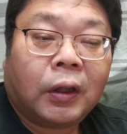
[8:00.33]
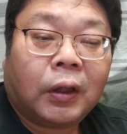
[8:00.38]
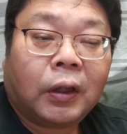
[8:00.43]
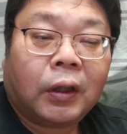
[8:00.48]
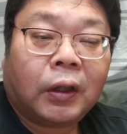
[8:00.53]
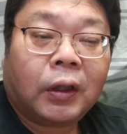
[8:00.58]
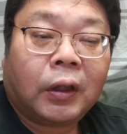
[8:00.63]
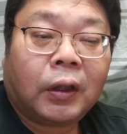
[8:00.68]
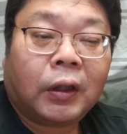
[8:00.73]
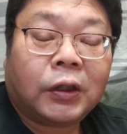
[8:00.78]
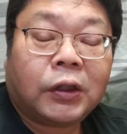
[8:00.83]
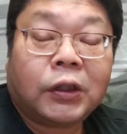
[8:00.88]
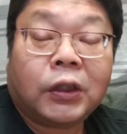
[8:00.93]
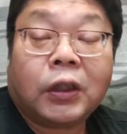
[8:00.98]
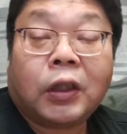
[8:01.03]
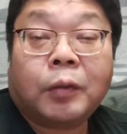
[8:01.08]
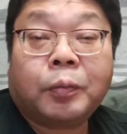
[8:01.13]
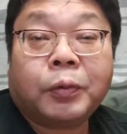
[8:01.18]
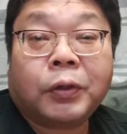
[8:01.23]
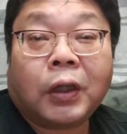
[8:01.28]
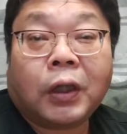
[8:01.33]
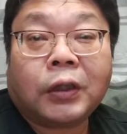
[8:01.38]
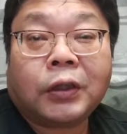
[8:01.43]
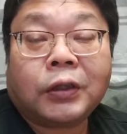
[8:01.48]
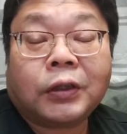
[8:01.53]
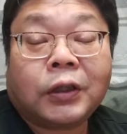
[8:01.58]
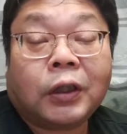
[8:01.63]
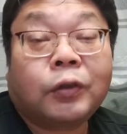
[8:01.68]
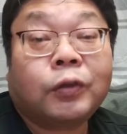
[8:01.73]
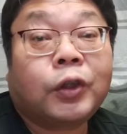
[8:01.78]
えー、AC アダプターが
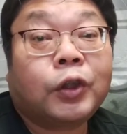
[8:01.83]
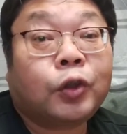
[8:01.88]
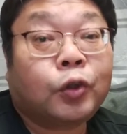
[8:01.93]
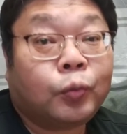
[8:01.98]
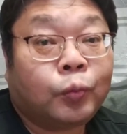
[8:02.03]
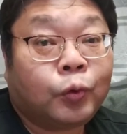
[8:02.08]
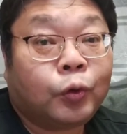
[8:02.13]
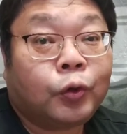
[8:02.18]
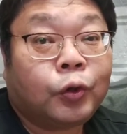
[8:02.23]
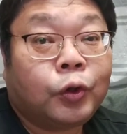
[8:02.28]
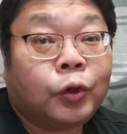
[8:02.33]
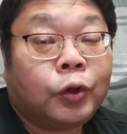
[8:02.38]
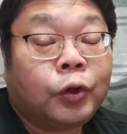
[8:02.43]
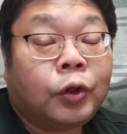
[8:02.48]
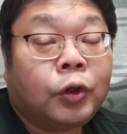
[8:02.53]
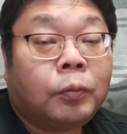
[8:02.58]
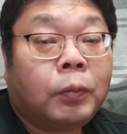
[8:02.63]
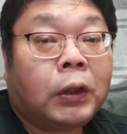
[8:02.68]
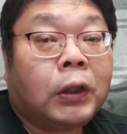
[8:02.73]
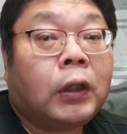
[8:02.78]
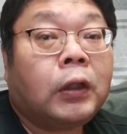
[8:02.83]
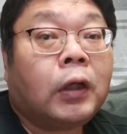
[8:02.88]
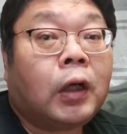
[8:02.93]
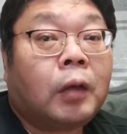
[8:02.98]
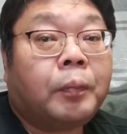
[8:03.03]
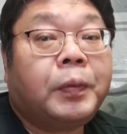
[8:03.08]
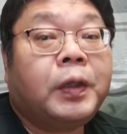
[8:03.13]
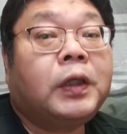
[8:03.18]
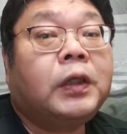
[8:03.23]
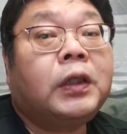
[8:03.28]
ちっちゃくて済む。まあ、なんな
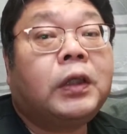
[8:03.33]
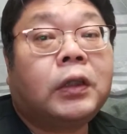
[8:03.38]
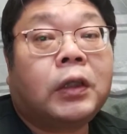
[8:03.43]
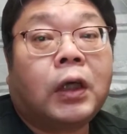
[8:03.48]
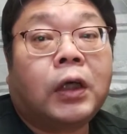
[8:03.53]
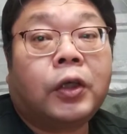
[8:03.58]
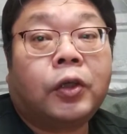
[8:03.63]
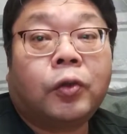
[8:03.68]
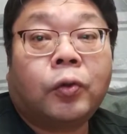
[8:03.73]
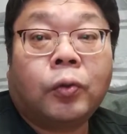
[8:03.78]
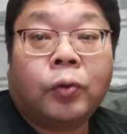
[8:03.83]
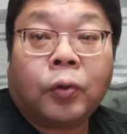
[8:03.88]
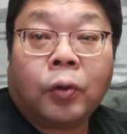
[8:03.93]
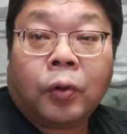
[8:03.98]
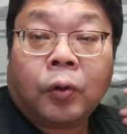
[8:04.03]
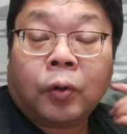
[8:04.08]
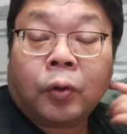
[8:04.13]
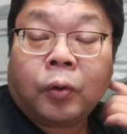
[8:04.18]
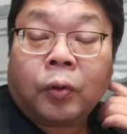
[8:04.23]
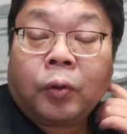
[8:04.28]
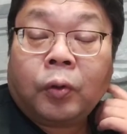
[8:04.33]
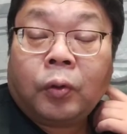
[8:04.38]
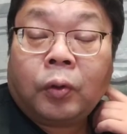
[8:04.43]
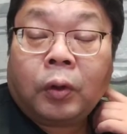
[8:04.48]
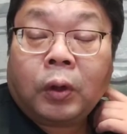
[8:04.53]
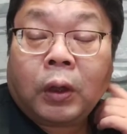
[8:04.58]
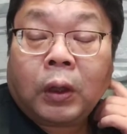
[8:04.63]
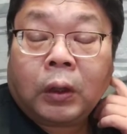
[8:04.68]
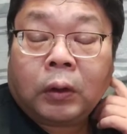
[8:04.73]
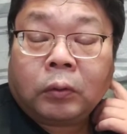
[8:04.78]
ら PD 対応の、
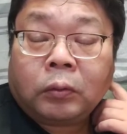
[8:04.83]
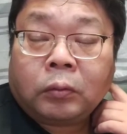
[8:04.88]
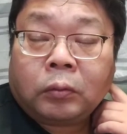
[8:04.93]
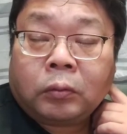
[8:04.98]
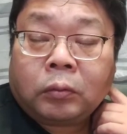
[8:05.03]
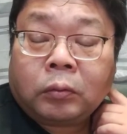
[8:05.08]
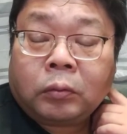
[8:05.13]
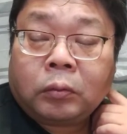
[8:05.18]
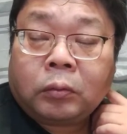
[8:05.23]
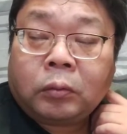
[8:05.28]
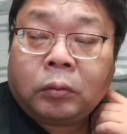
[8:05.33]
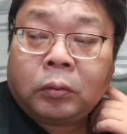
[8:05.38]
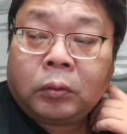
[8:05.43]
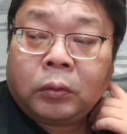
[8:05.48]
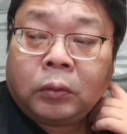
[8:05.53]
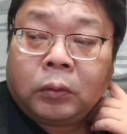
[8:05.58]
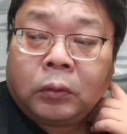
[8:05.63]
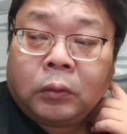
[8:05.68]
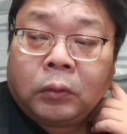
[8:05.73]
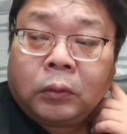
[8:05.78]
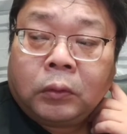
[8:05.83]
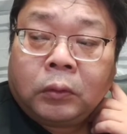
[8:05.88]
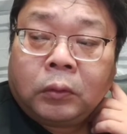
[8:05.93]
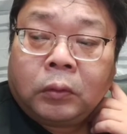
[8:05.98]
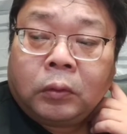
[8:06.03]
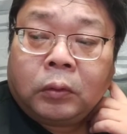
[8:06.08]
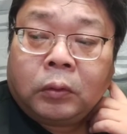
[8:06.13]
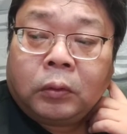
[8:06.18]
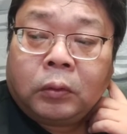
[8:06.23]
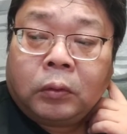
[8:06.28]
あ
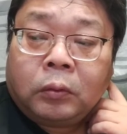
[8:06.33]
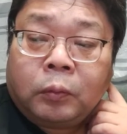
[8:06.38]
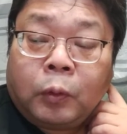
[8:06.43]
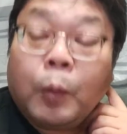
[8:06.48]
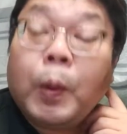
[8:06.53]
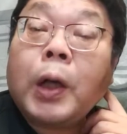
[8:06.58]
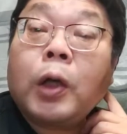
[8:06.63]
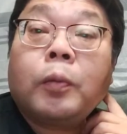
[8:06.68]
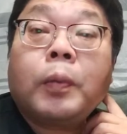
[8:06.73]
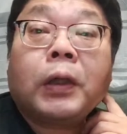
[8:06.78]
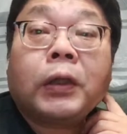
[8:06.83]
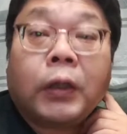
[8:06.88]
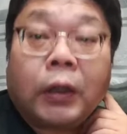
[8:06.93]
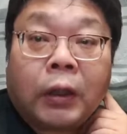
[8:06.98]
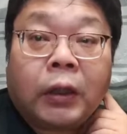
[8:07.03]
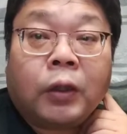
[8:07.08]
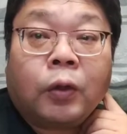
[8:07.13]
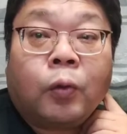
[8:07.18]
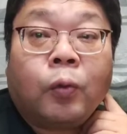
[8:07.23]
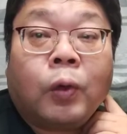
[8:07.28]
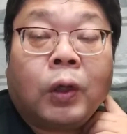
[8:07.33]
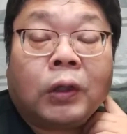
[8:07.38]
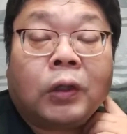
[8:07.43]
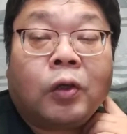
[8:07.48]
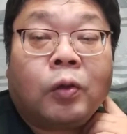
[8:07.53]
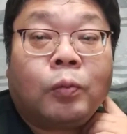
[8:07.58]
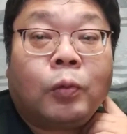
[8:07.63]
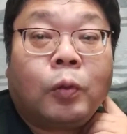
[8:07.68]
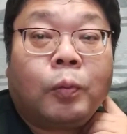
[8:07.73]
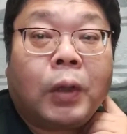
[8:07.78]
のー、モバイルバッテリー、大
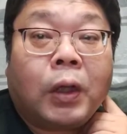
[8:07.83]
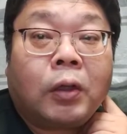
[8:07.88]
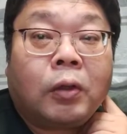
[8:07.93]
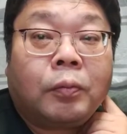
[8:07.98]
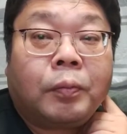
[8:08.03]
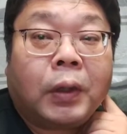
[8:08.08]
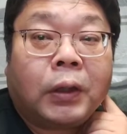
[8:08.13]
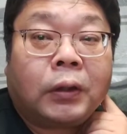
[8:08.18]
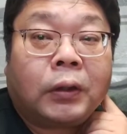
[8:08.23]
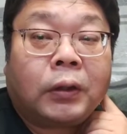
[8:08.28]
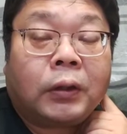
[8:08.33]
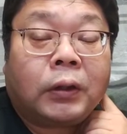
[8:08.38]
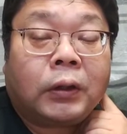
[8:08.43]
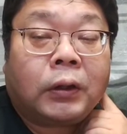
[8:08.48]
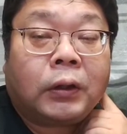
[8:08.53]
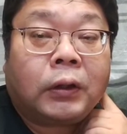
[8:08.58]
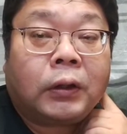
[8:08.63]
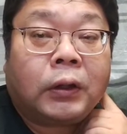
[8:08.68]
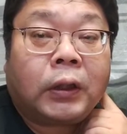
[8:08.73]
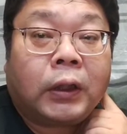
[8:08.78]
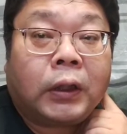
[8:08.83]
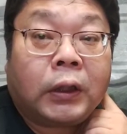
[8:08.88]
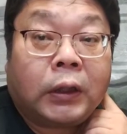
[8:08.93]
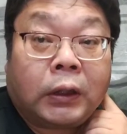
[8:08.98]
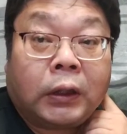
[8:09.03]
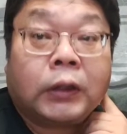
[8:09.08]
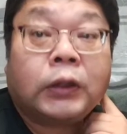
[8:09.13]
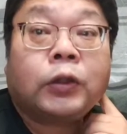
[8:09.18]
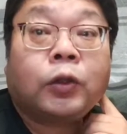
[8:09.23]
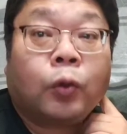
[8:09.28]
型のモバイルバッ
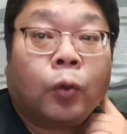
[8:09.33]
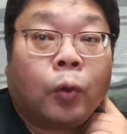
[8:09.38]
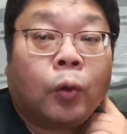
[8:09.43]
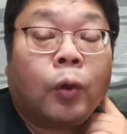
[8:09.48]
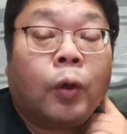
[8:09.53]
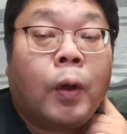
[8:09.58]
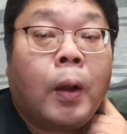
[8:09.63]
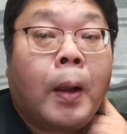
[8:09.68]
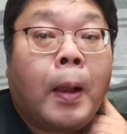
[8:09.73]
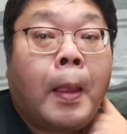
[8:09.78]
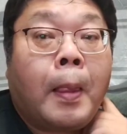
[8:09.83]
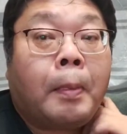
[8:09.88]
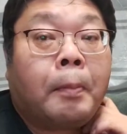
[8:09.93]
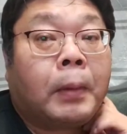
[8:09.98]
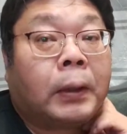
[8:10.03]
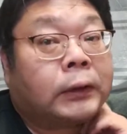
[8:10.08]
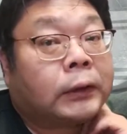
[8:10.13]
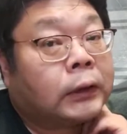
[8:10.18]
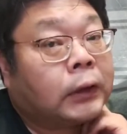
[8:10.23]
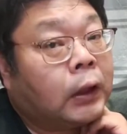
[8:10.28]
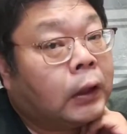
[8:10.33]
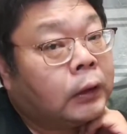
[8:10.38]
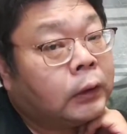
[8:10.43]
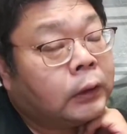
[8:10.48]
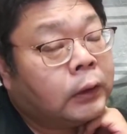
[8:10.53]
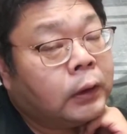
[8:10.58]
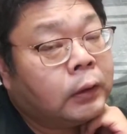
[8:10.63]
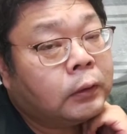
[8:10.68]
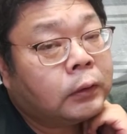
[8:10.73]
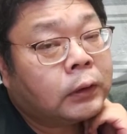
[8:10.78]
テリーですと、まあ、使っ
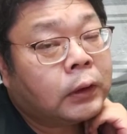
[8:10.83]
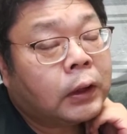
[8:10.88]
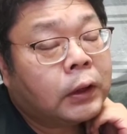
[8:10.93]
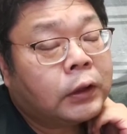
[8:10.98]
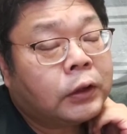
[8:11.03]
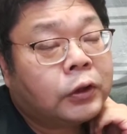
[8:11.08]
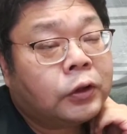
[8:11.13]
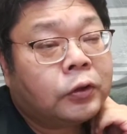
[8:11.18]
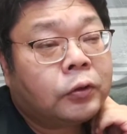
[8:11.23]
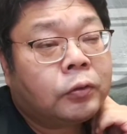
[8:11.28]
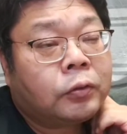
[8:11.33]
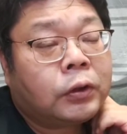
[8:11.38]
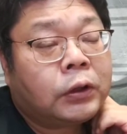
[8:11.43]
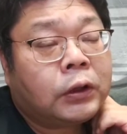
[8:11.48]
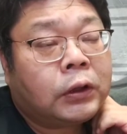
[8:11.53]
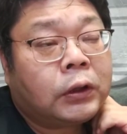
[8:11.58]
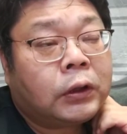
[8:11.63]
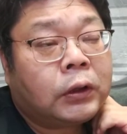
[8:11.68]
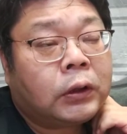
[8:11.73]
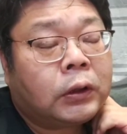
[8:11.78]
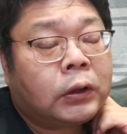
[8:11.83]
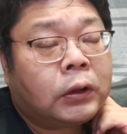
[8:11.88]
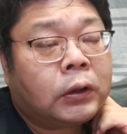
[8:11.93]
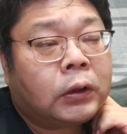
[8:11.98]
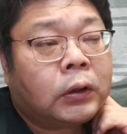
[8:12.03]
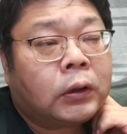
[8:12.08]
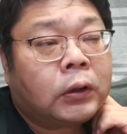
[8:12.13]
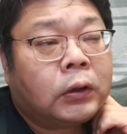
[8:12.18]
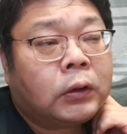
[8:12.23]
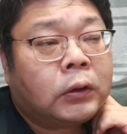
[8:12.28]
てる最中に